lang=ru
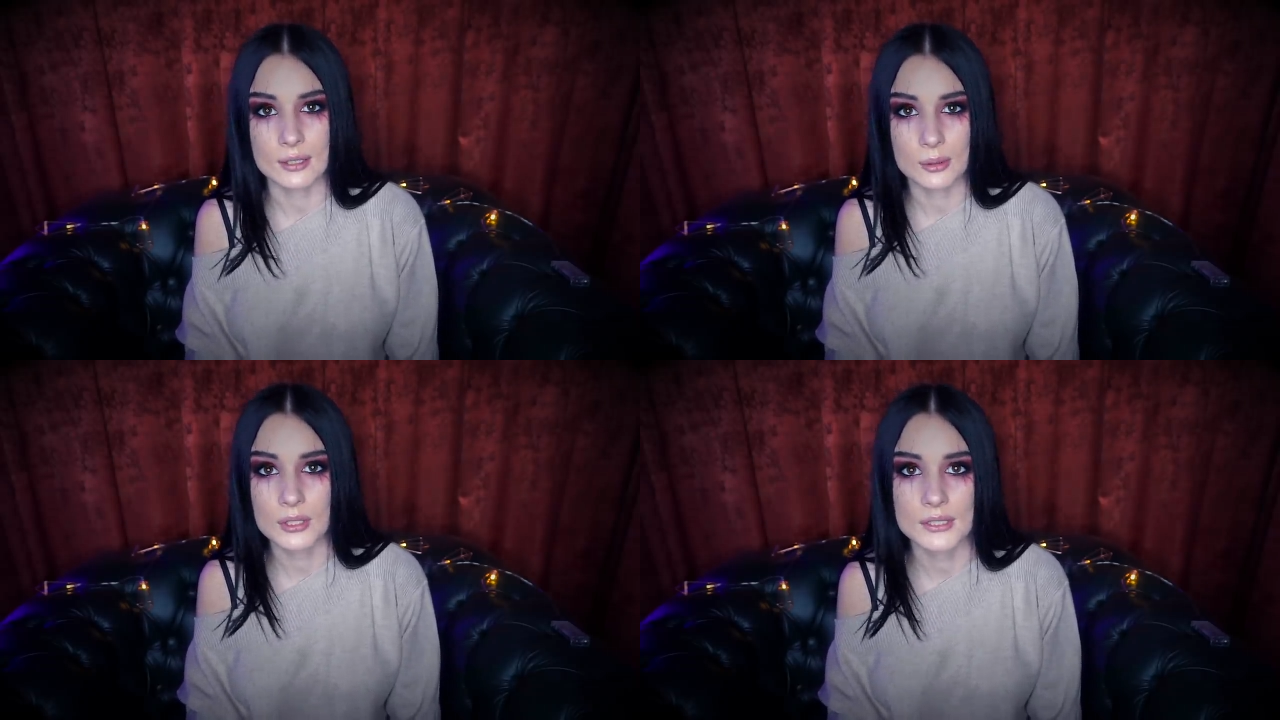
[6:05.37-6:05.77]

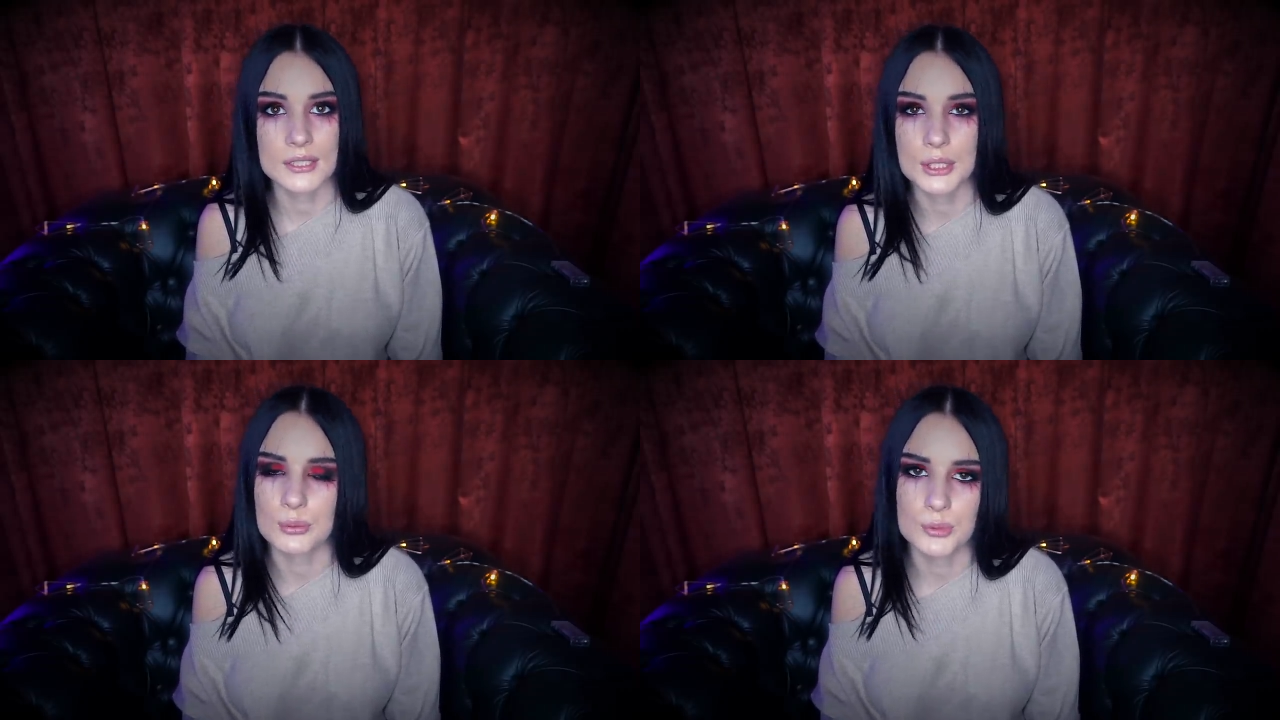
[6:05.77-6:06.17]
Такое,
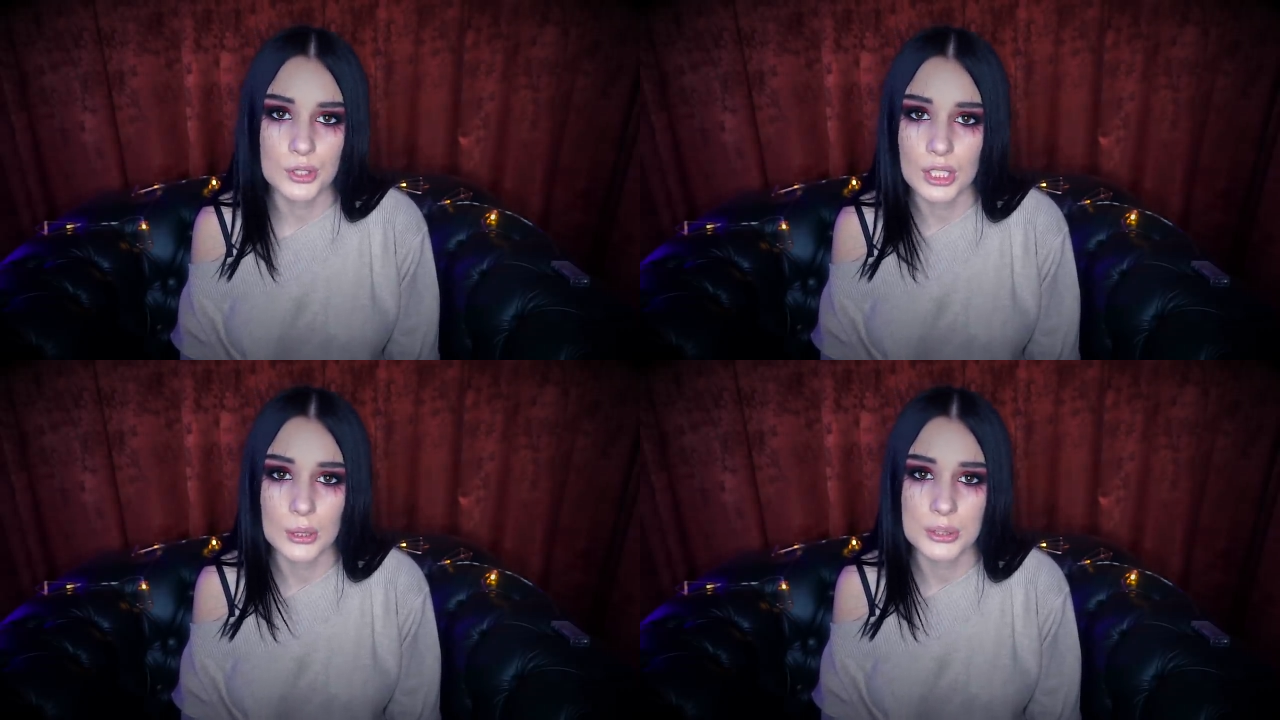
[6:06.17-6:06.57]
кстати, у
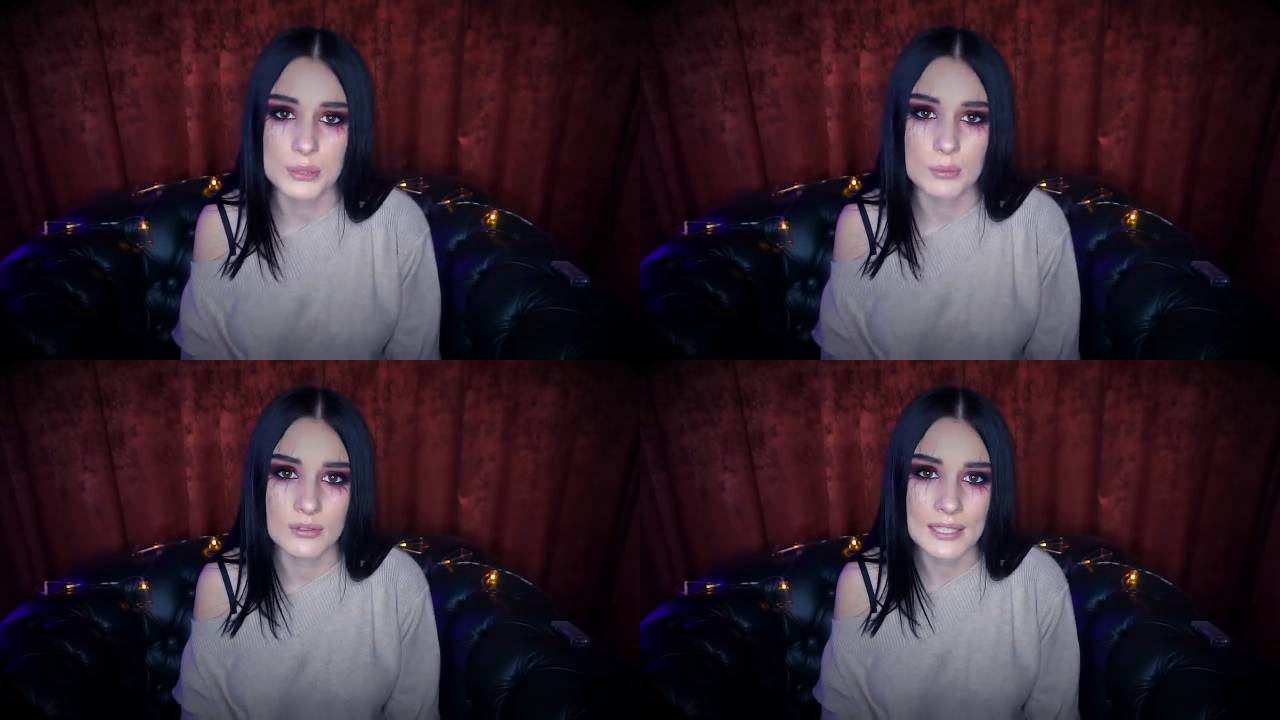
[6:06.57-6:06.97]
многих
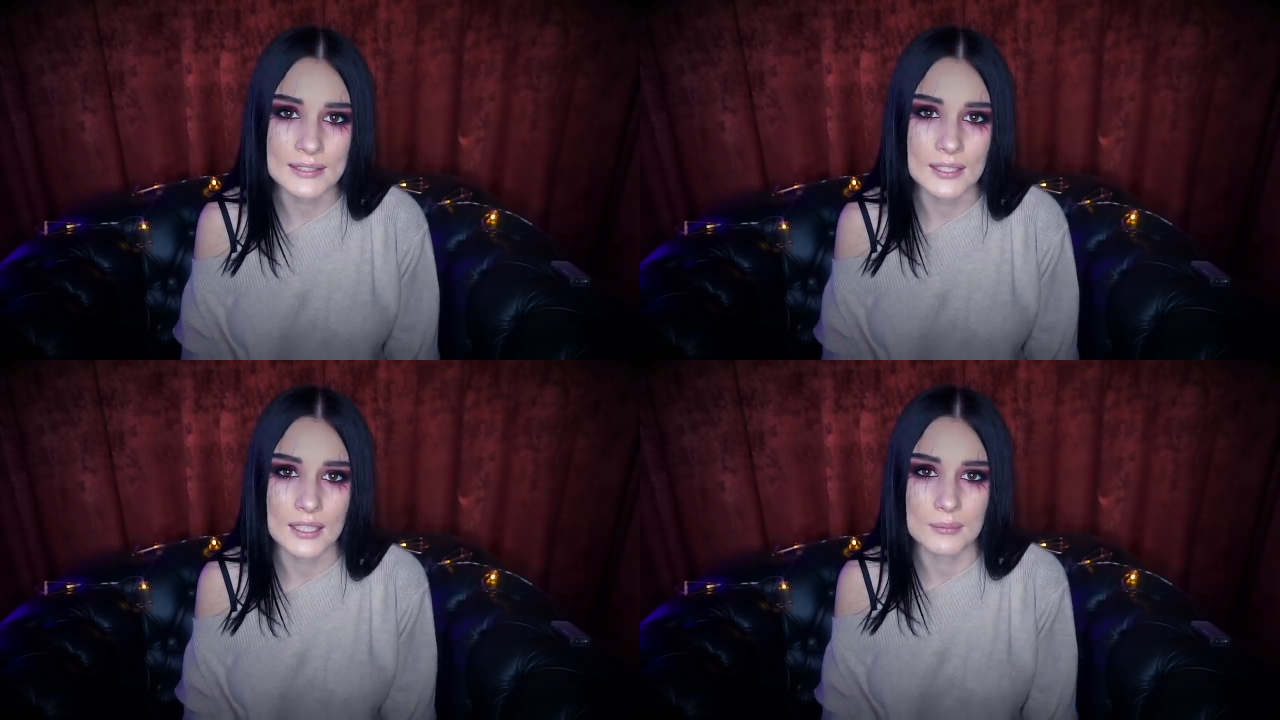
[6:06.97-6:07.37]
людей бывает,
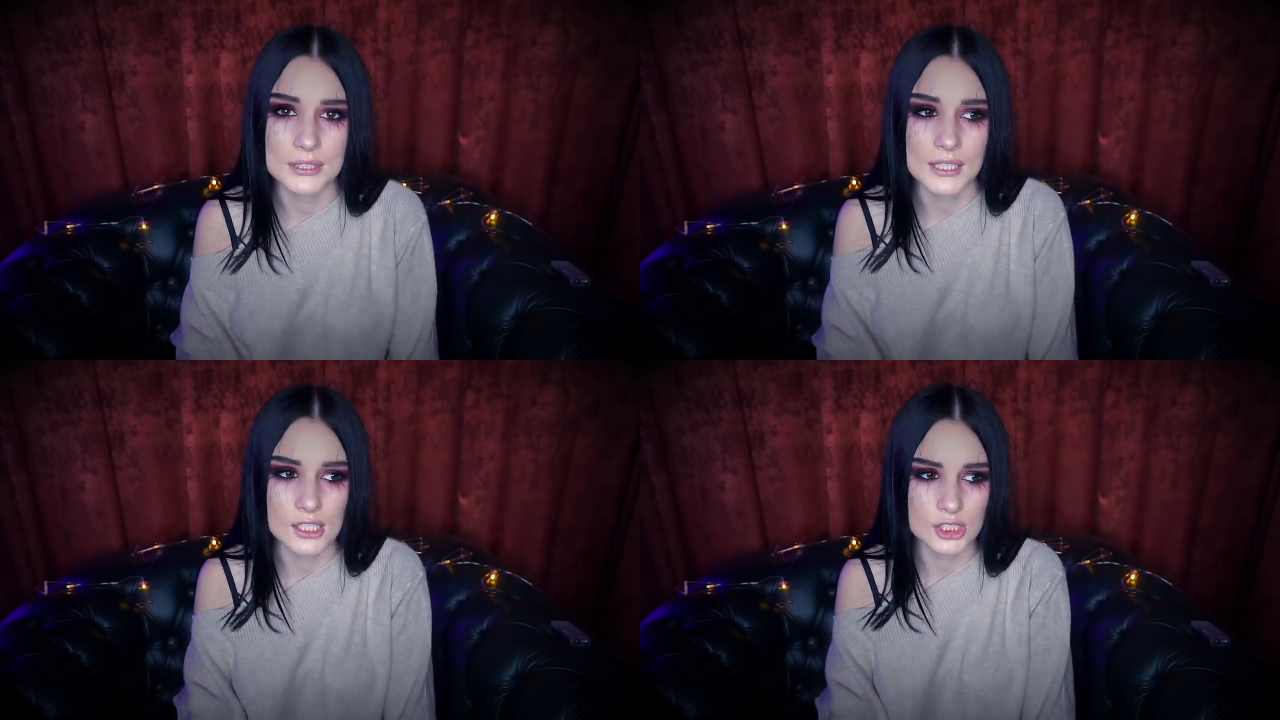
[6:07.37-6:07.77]
когда им
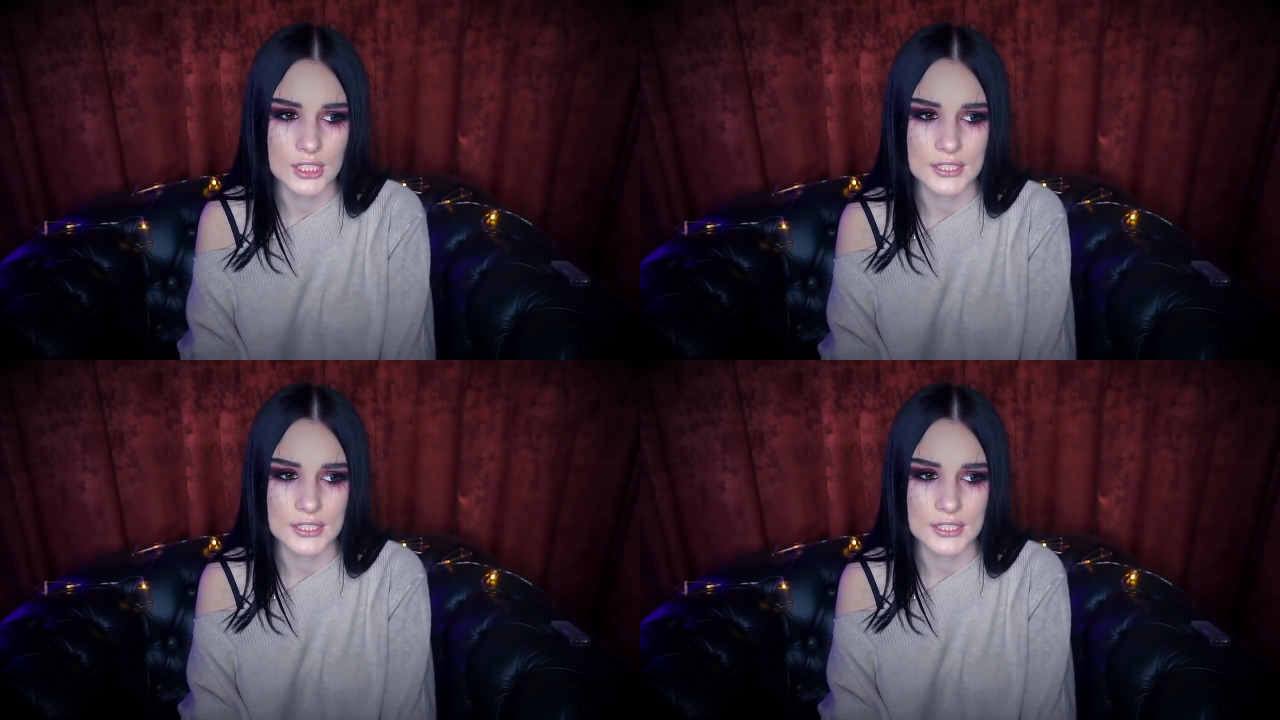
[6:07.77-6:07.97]
страшно,